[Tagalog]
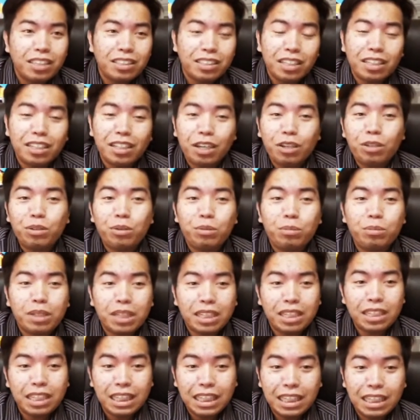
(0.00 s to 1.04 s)
Saan kayo
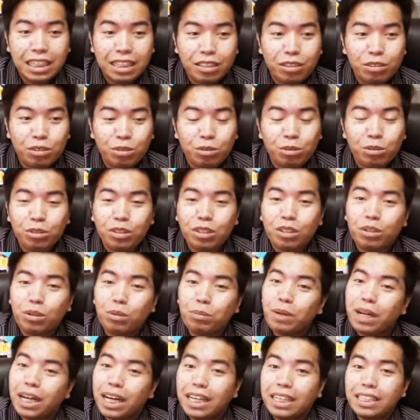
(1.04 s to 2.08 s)
kumain? Gusto ko din
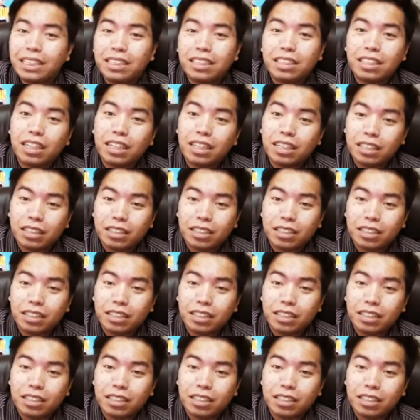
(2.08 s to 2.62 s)
kumain dyan.